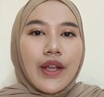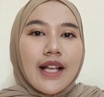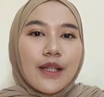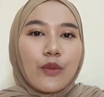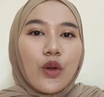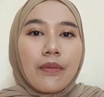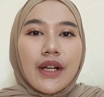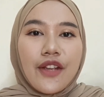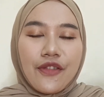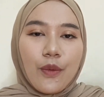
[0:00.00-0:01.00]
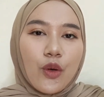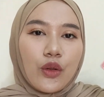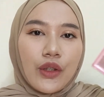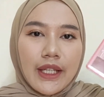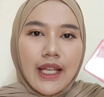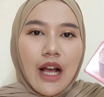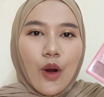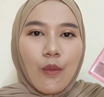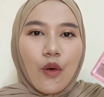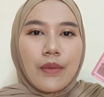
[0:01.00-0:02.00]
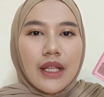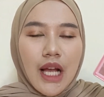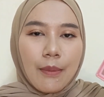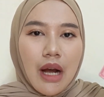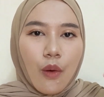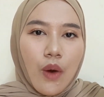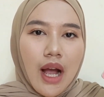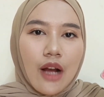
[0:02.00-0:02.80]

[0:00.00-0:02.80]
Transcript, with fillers: Oh iya, sebelum review produk ini aku mau bilang bahwa